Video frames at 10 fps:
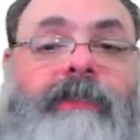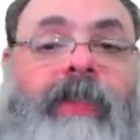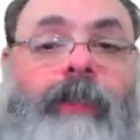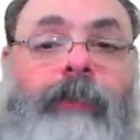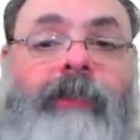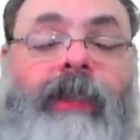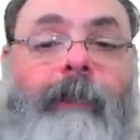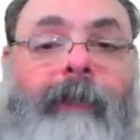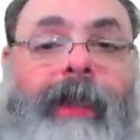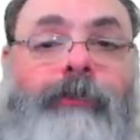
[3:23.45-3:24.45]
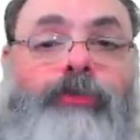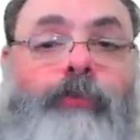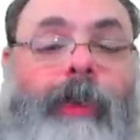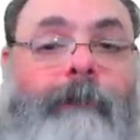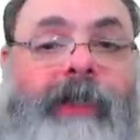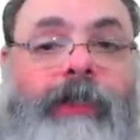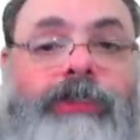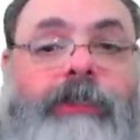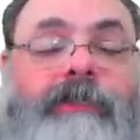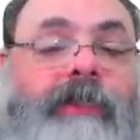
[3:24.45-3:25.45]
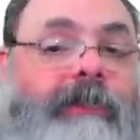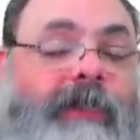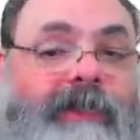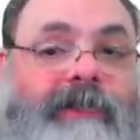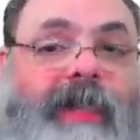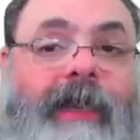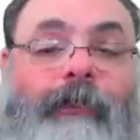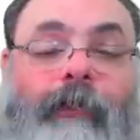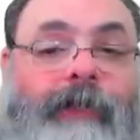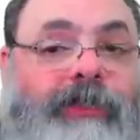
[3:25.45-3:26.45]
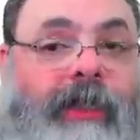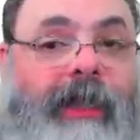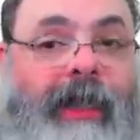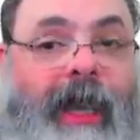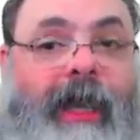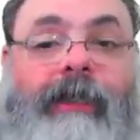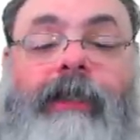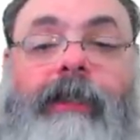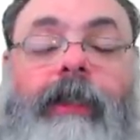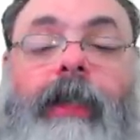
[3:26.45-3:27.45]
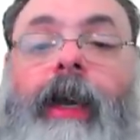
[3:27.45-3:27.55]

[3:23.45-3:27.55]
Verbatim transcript: sem o intermédio de uma mídia centralizada, uma mídia hierárquica.